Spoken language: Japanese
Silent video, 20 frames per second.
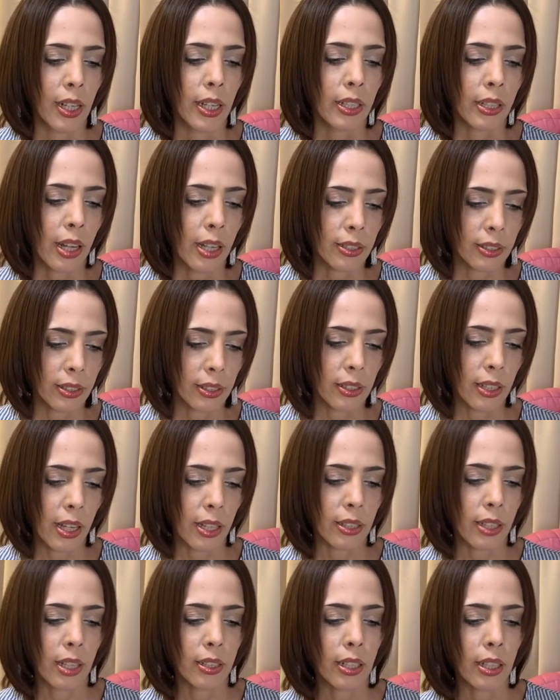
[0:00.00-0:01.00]
かつて
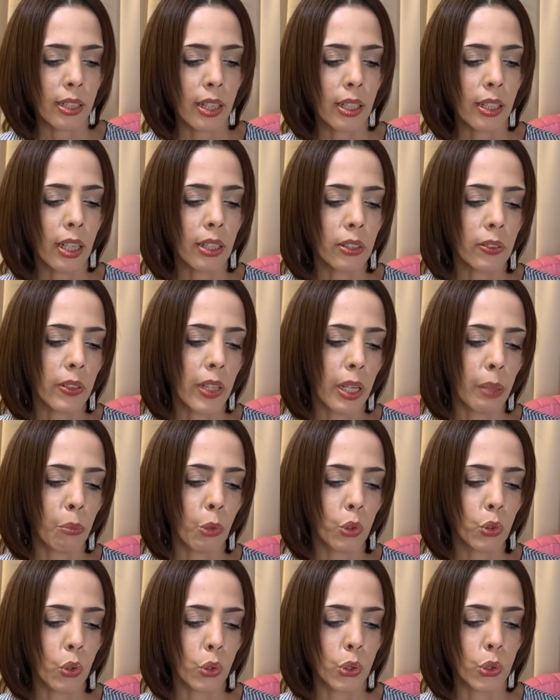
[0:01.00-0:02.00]
田中角栄
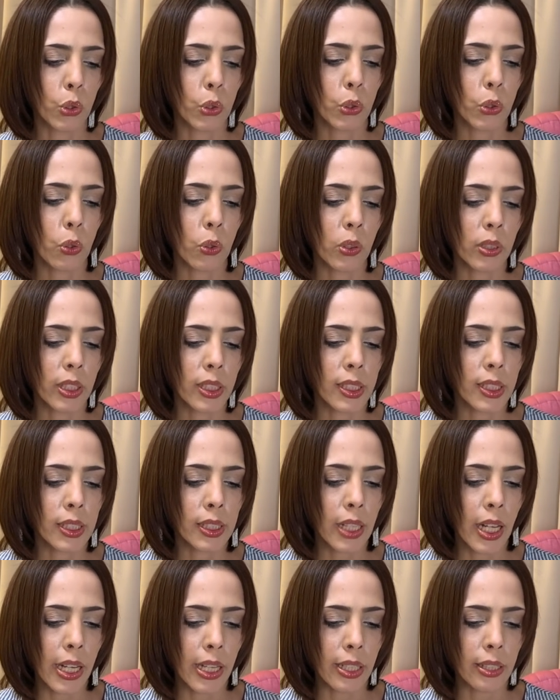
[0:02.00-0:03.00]
元首相に仕
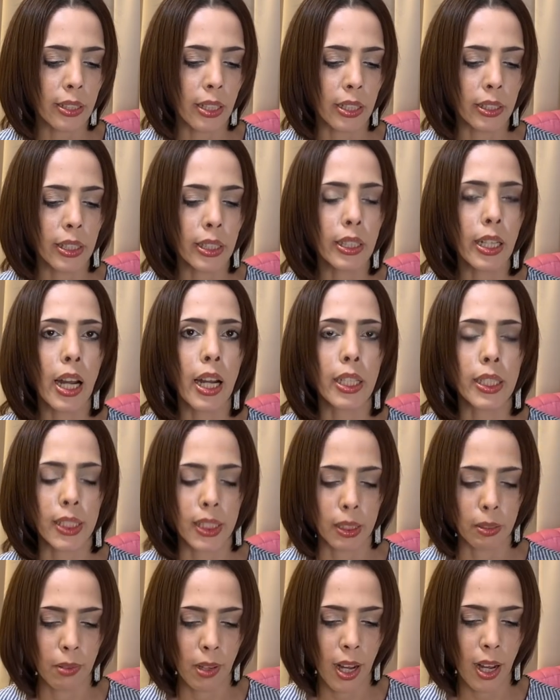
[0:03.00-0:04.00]
えた二階
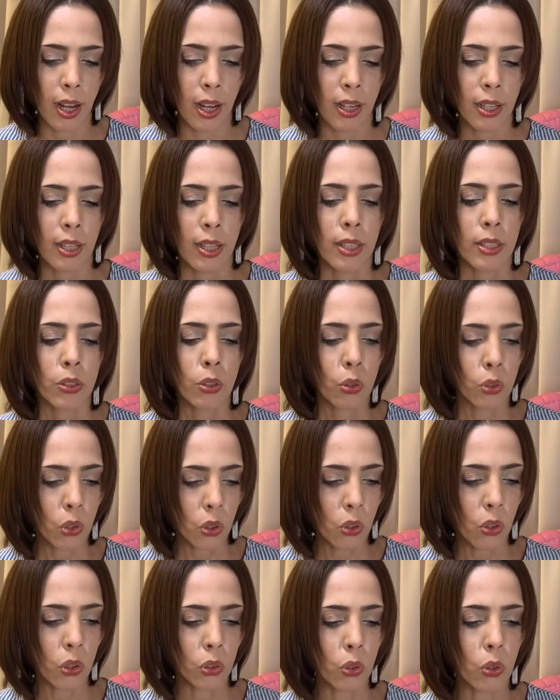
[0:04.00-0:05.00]
氏は、そ
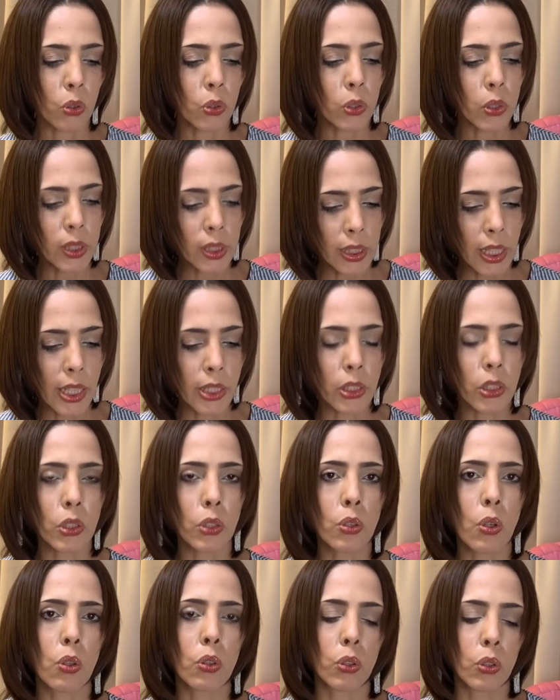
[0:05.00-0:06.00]
の後独自で
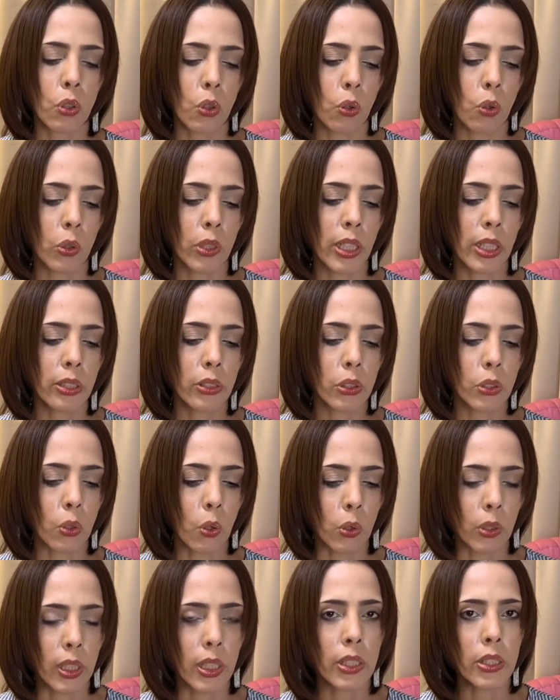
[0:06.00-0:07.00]
中国の
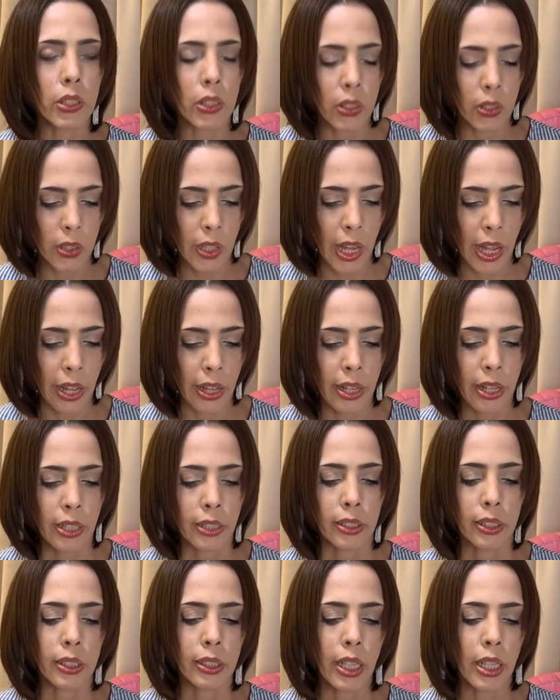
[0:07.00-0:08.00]
コネクションを築いて、
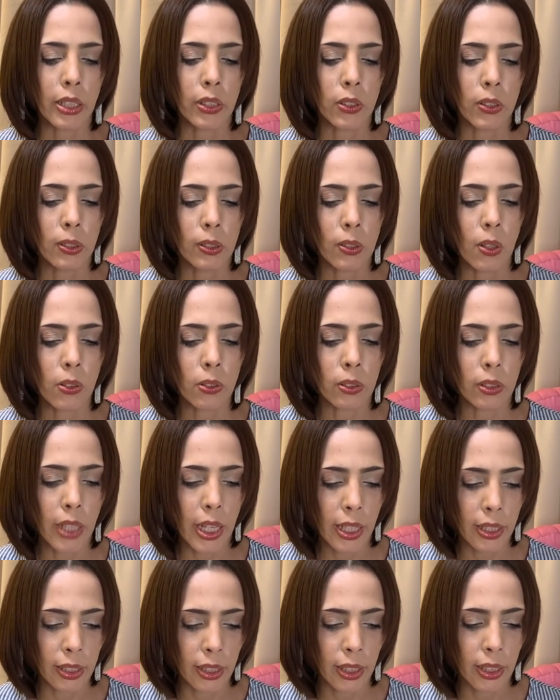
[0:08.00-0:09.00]
2016
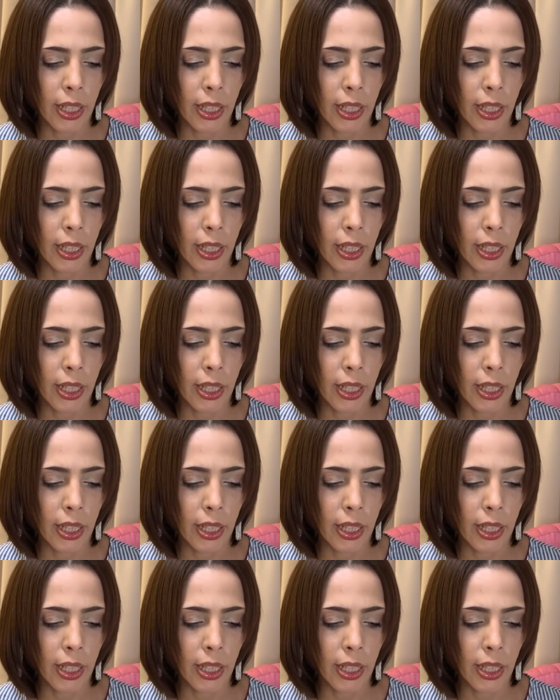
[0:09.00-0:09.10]
年に